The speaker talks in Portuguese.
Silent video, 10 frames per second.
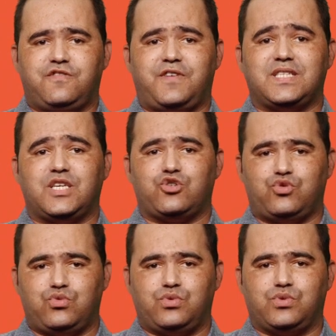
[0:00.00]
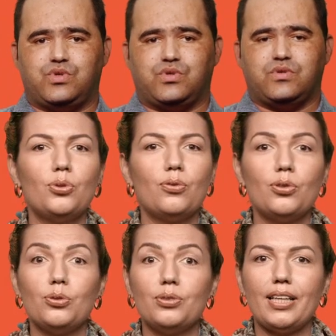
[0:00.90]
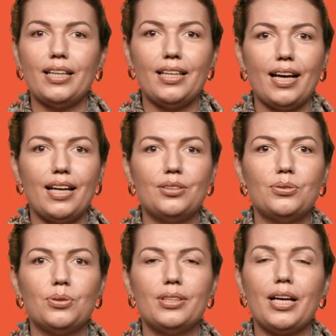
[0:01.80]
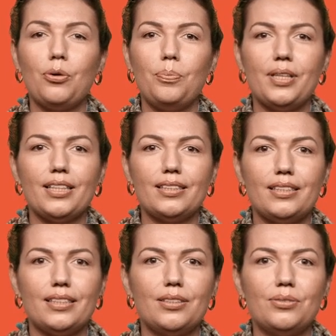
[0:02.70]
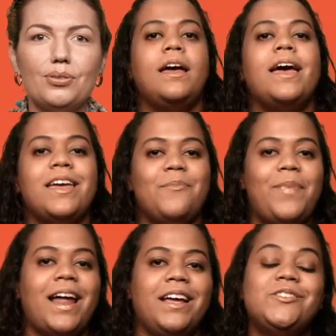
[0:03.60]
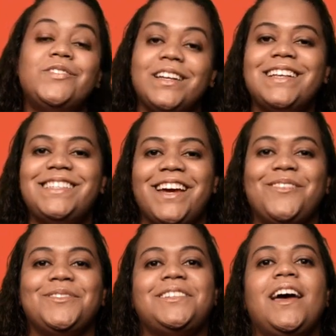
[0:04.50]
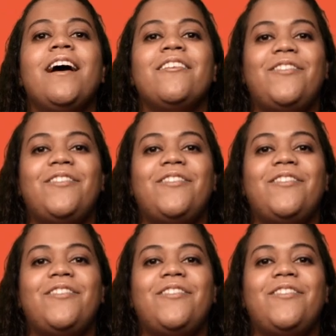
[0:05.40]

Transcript: do fazer juntos do voluntariado, da cooperação. E é para isso que nascemos.